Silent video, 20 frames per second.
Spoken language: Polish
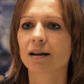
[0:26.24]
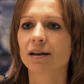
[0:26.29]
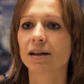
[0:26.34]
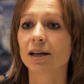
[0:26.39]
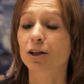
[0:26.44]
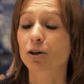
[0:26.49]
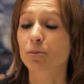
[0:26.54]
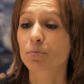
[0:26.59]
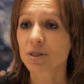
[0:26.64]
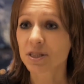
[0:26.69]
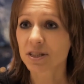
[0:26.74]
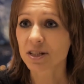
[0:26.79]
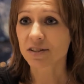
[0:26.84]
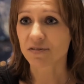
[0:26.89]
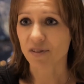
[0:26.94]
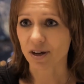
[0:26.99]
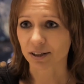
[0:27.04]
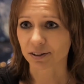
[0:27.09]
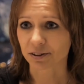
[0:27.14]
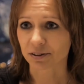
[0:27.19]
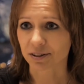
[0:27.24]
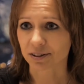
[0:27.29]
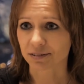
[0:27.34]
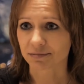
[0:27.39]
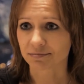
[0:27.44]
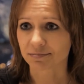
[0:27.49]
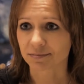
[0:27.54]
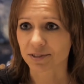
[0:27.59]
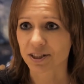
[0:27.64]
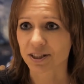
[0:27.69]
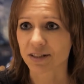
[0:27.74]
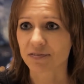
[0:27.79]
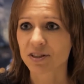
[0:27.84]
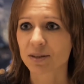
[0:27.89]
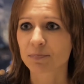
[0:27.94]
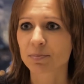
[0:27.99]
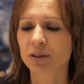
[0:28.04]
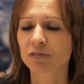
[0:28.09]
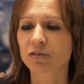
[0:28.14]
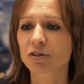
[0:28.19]
Jako Business Factory,
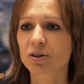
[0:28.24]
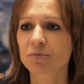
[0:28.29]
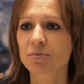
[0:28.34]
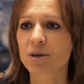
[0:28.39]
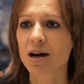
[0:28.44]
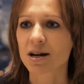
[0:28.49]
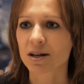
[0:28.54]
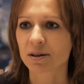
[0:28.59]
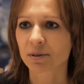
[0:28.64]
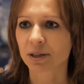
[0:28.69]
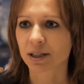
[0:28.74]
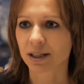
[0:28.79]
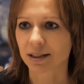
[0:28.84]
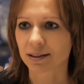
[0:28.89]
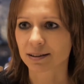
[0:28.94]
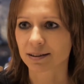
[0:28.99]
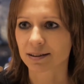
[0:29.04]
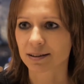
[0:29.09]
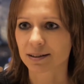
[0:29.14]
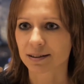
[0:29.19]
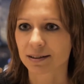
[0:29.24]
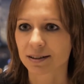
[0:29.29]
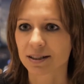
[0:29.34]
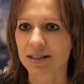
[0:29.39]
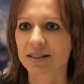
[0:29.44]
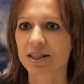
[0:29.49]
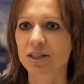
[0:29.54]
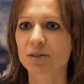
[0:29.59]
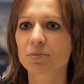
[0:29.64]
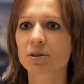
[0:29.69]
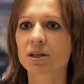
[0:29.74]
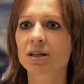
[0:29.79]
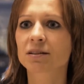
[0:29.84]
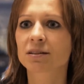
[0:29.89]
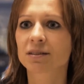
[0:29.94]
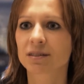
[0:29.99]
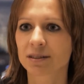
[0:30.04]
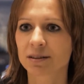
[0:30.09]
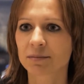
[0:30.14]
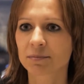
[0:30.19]
dostawca platformy Arroway Hunter, jesteśmy
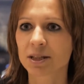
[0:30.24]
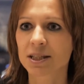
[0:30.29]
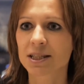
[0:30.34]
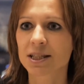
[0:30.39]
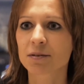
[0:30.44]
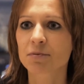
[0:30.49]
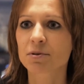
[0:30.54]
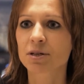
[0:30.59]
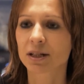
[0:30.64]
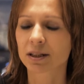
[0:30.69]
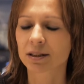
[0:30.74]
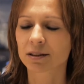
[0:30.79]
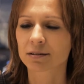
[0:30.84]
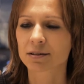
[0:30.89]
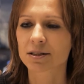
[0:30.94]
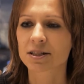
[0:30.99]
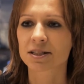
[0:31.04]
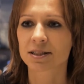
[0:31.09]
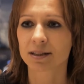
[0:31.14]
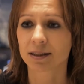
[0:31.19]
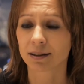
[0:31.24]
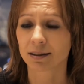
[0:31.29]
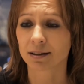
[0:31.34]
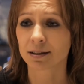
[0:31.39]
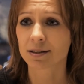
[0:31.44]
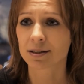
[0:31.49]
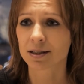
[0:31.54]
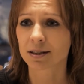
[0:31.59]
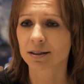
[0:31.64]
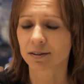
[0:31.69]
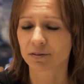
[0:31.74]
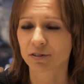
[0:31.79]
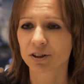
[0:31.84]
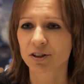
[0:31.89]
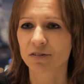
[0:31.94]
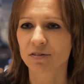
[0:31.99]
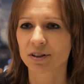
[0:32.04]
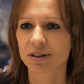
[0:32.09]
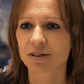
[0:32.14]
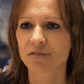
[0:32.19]
jedynym na cały region CE
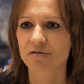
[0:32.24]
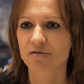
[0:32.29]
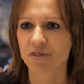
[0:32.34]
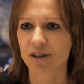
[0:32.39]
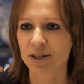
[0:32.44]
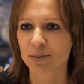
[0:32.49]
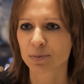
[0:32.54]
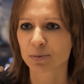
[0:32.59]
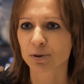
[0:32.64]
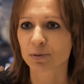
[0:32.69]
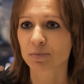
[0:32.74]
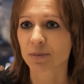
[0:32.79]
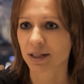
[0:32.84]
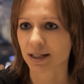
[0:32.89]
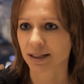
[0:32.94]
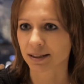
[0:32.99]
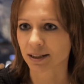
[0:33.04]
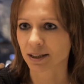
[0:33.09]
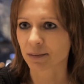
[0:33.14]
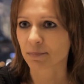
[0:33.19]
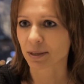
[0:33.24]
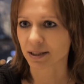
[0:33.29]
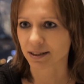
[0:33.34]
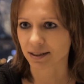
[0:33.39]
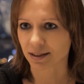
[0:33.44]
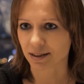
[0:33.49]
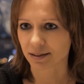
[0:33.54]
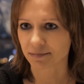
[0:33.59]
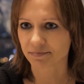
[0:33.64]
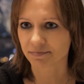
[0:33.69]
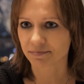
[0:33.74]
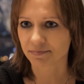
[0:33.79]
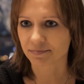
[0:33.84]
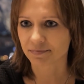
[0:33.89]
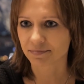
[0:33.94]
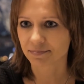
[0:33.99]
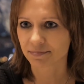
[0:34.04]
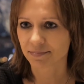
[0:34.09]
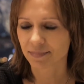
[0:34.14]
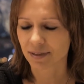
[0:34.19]
certyfikowanym Facebook Marketing Partnerem.
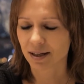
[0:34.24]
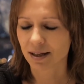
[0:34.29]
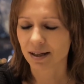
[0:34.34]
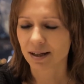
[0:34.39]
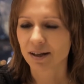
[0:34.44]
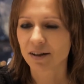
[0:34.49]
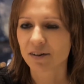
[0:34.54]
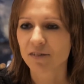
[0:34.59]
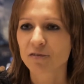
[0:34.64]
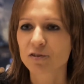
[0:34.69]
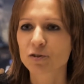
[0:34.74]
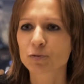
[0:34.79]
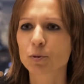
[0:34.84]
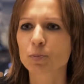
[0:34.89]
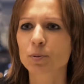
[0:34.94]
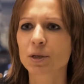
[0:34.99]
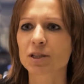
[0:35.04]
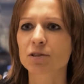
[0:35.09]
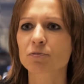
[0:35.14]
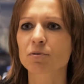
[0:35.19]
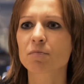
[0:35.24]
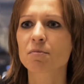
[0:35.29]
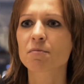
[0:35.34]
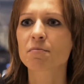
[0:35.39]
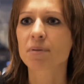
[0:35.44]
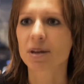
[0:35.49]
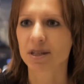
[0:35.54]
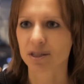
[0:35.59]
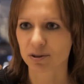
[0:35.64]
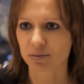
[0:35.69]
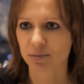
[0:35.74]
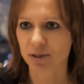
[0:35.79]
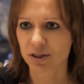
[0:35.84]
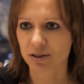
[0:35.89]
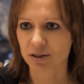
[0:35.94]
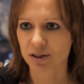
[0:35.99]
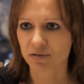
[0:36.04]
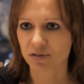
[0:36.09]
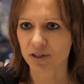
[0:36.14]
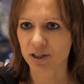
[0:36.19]
Współpracujemy bardzo
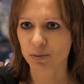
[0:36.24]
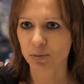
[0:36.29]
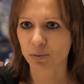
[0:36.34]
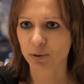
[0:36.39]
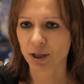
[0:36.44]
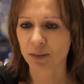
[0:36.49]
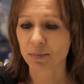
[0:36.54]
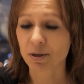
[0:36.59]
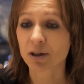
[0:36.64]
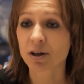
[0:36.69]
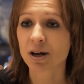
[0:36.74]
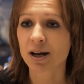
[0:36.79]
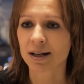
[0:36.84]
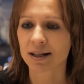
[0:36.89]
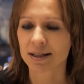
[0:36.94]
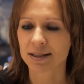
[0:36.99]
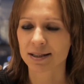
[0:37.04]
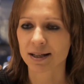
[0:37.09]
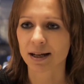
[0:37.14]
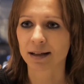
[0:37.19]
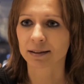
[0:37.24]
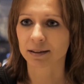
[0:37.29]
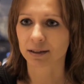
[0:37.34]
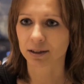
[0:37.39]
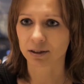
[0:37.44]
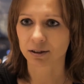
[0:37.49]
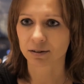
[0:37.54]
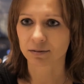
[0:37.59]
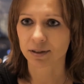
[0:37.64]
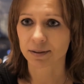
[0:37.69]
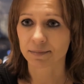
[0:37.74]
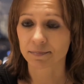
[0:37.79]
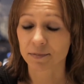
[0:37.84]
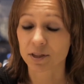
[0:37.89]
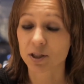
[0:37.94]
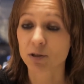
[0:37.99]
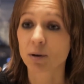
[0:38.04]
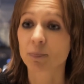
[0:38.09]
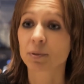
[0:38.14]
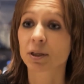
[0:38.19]
blisko z Facebookiem jako agencja adtekowa.
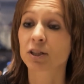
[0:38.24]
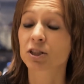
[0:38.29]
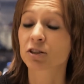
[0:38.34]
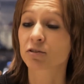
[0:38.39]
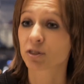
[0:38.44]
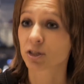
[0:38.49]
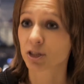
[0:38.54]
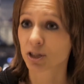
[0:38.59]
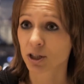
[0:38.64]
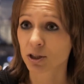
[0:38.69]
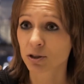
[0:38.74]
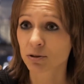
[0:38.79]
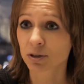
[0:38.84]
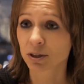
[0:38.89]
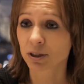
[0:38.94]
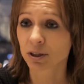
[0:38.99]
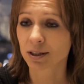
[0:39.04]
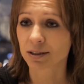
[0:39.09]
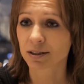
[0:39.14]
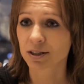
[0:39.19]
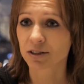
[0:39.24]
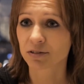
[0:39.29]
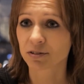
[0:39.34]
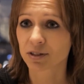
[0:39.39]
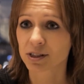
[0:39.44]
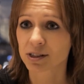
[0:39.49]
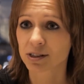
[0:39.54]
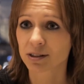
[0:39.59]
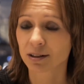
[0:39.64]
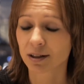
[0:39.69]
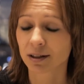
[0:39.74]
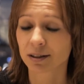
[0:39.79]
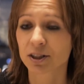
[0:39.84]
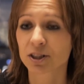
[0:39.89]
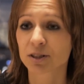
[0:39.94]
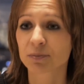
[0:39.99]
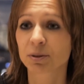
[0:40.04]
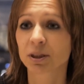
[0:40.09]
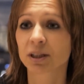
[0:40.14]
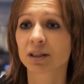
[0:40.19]
Działamy na 90 rynkach na świecie, a
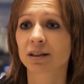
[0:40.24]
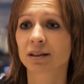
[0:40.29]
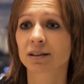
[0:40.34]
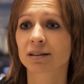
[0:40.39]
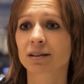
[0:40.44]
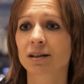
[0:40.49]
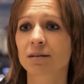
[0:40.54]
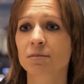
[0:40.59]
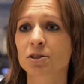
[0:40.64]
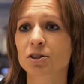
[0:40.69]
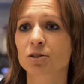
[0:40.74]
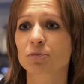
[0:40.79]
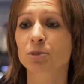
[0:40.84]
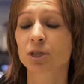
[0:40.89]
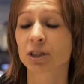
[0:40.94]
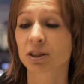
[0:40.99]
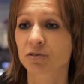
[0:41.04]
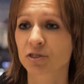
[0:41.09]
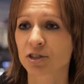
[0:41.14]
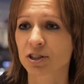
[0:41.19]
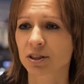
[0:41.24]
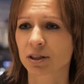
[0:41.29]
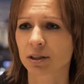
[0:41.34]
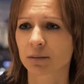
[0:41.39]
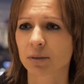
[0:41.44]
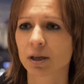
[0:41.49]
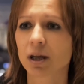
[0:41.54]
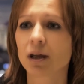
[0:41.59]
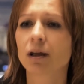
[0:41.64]
naszymi klientami są przede wszystkim